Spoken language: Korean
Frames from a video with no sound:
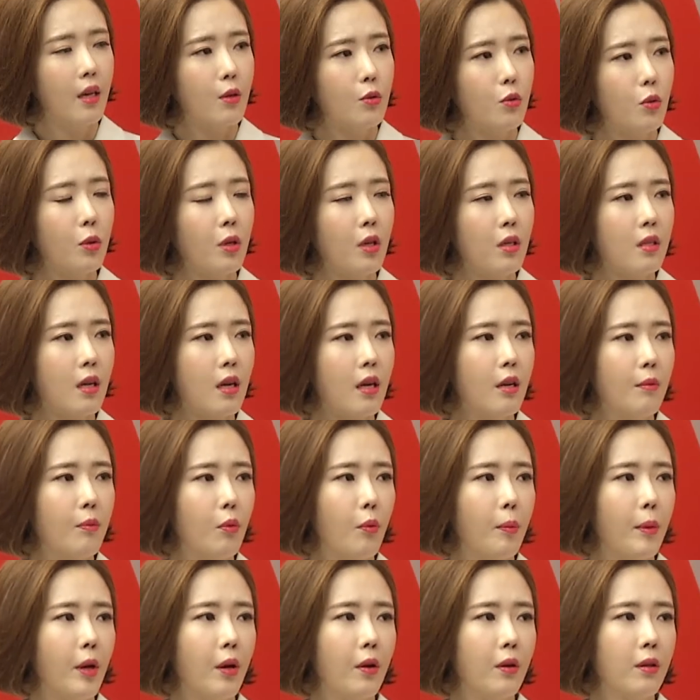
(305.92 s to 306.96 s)
소녀상을
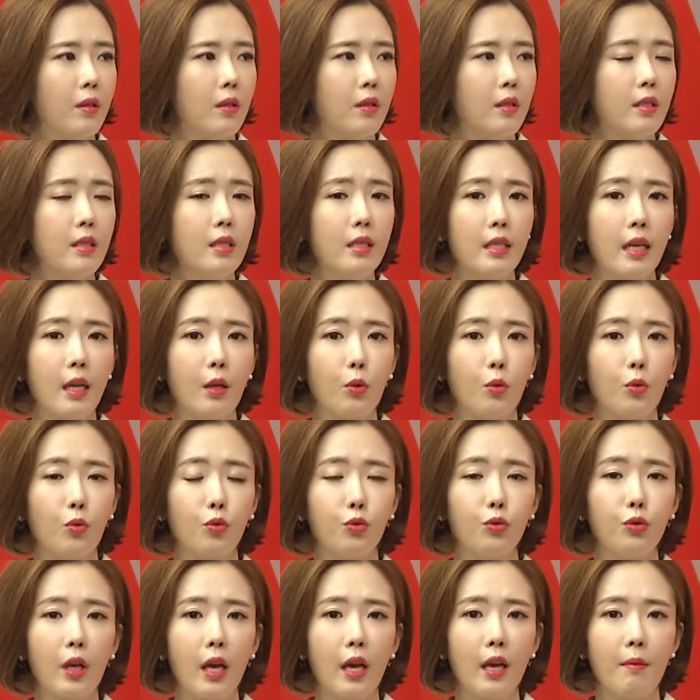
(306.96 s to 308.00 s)
보면 의자도
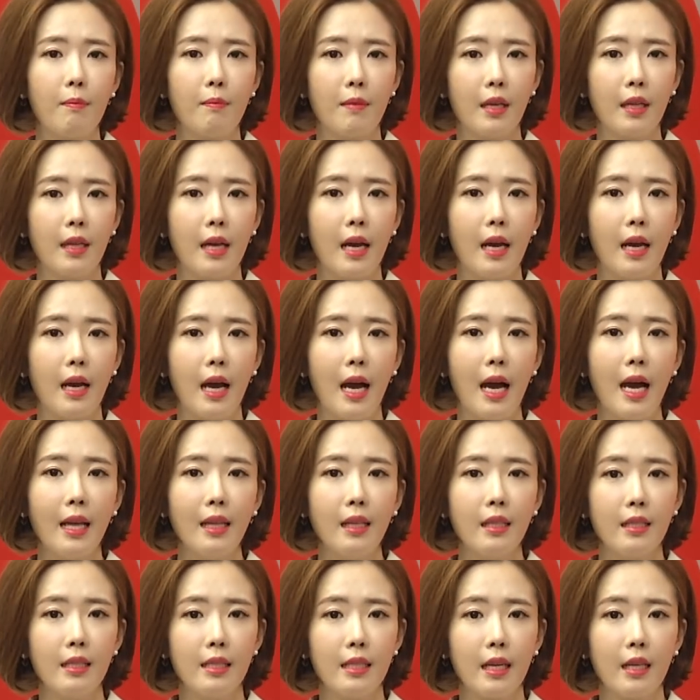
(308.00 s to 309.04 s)
두 개입니다. 한
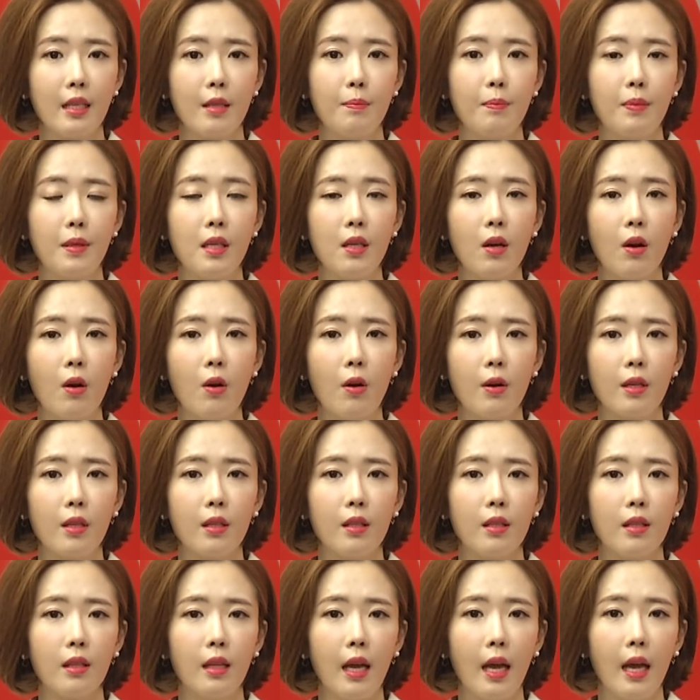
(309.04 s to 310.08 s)
의자는 비어
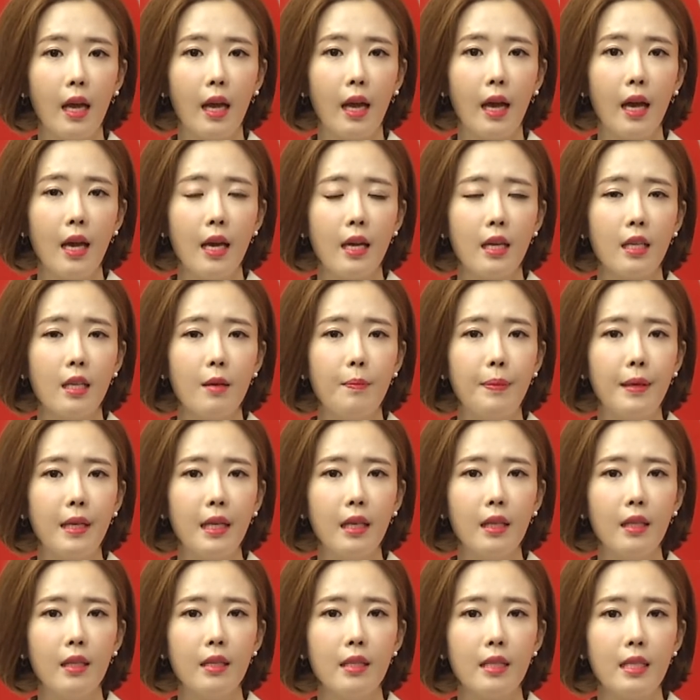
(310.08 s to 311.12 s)
있는데 이
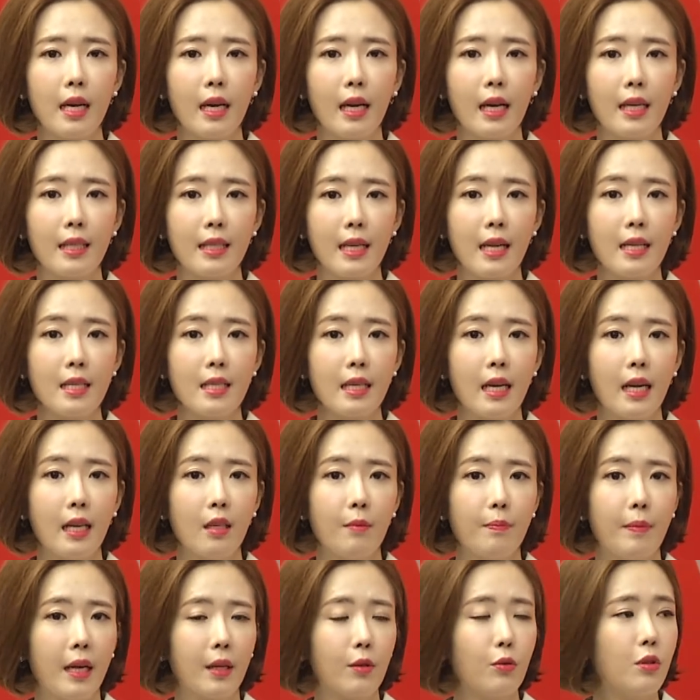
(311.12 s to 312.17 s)
빈 의자가
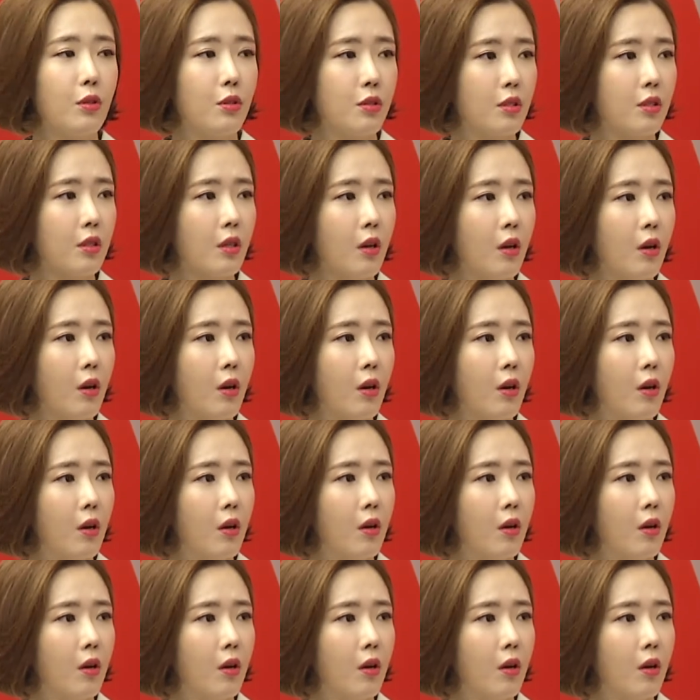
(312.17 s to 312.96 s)
상징하는 바도 있죠.